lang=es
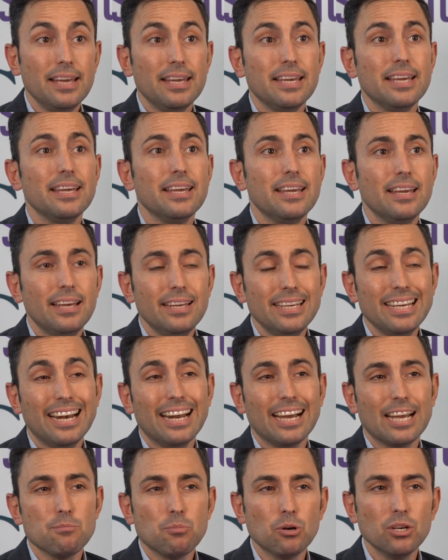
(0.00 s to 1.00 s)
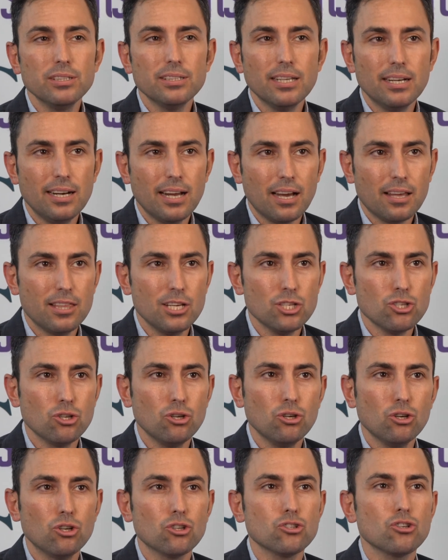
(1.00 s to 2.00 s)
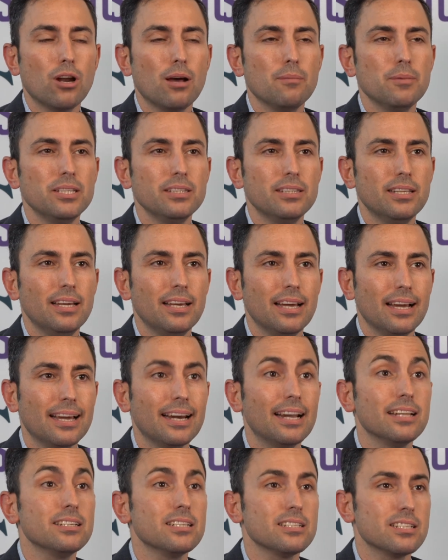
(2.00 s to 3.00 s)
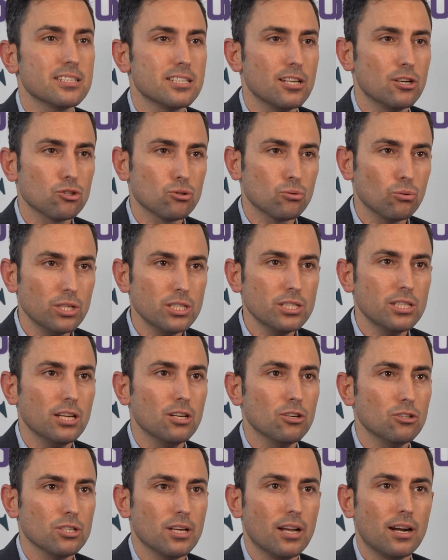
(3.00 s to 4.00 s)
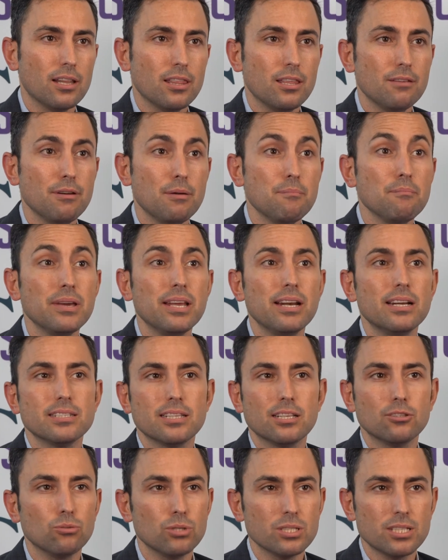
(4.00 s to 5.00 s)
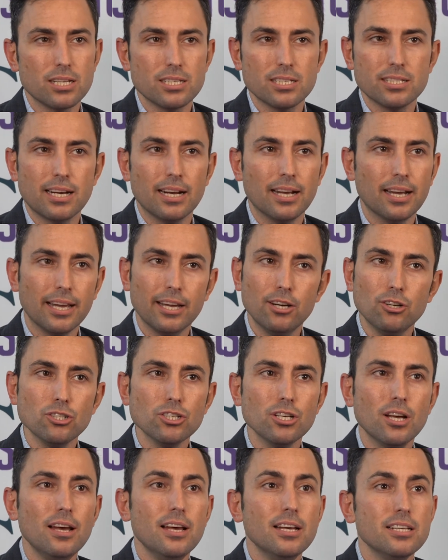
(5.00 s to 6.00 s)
y, que, y, a la que pueden tener acceso no solamente grandes destinos turísticos que reciben miles de turistas extranjeros,